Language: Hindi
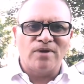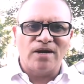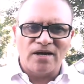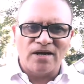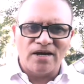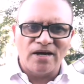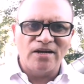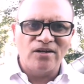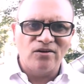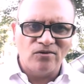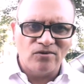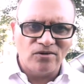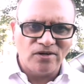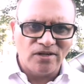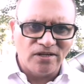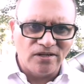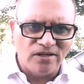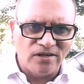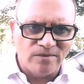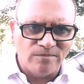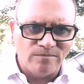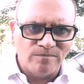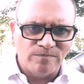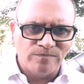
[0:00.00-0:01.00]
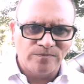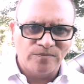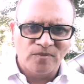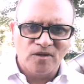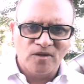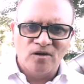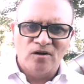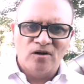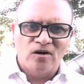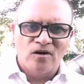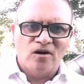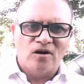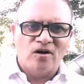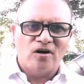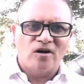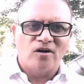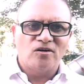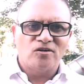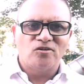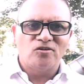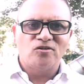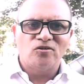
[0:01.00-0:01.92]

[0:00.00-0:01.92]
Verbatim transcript: महंगाई हो रही है और